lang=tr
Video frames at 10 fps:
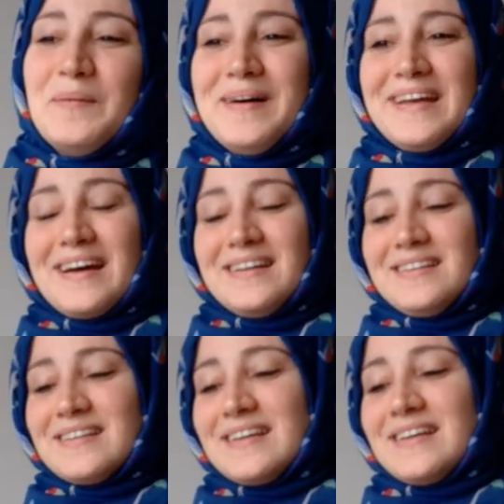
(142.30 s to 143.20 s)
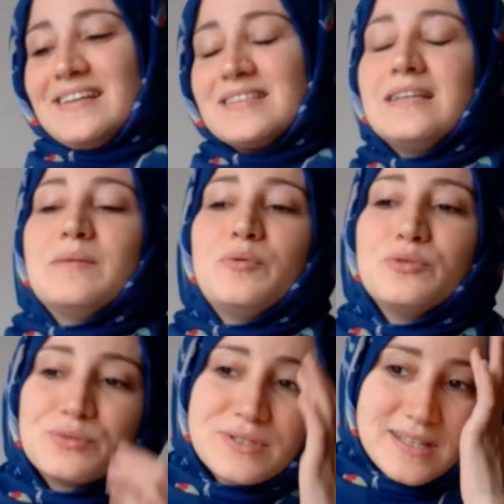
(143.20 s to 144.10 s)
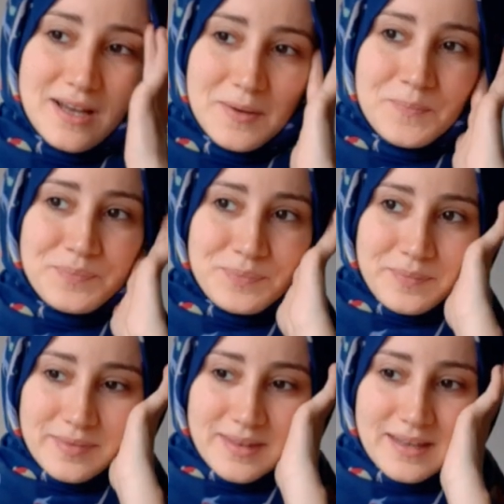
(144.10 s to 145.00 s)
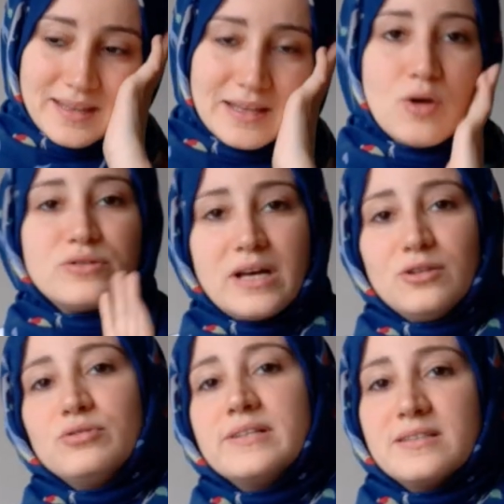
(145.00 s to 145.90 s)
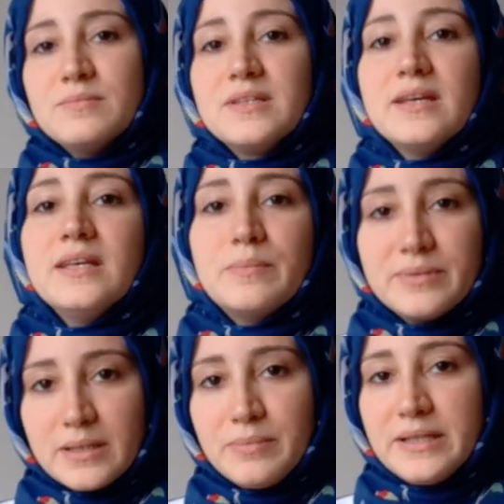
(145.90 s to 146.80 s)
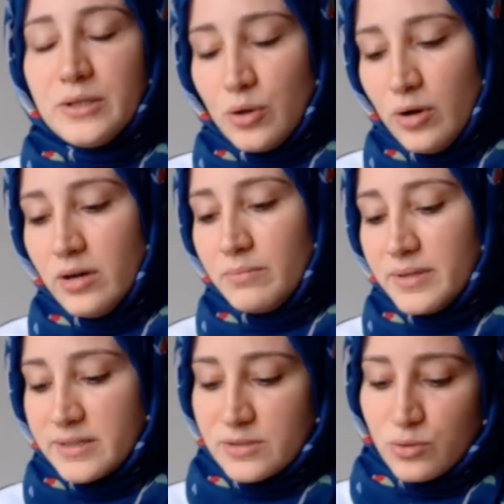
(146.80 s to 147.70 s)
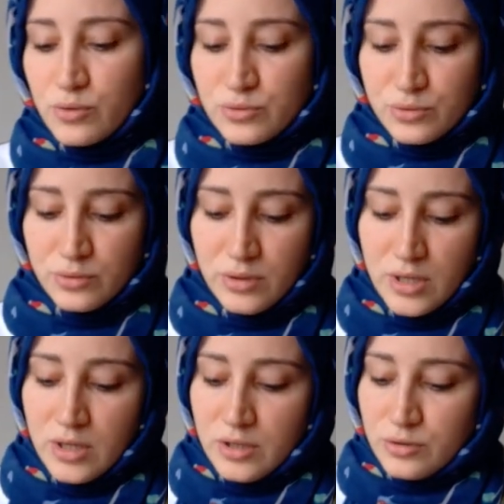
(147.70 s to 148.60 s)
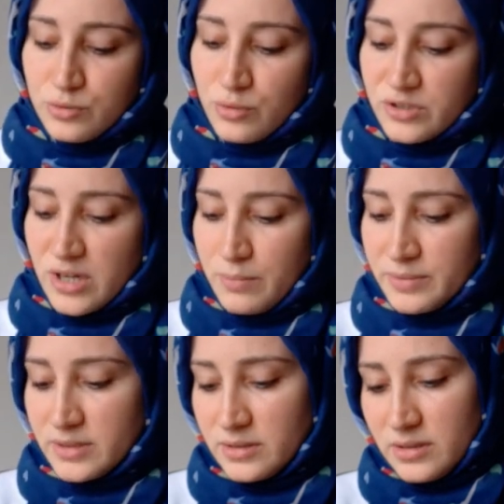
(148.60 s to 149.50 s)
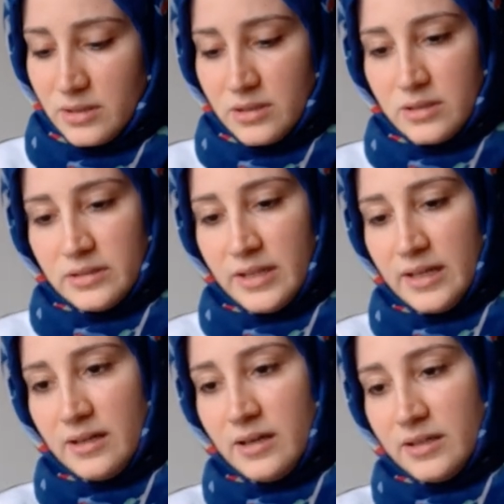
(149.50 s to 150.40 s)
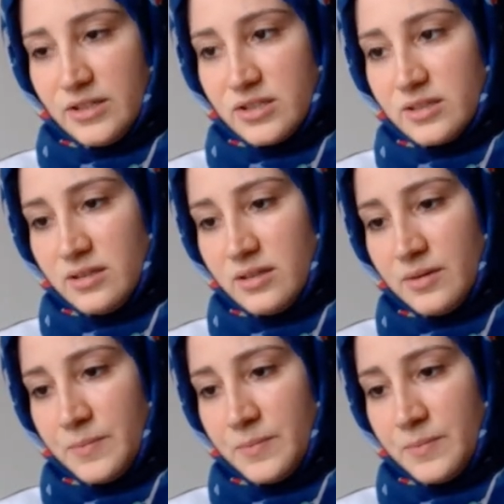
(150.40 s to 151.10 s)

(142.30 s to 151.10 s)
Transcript: Ama eğer e, talep olursa e, özel üretim yine yapılabiliyor. Haberiniz olsun. Çok çaplı e, neyler için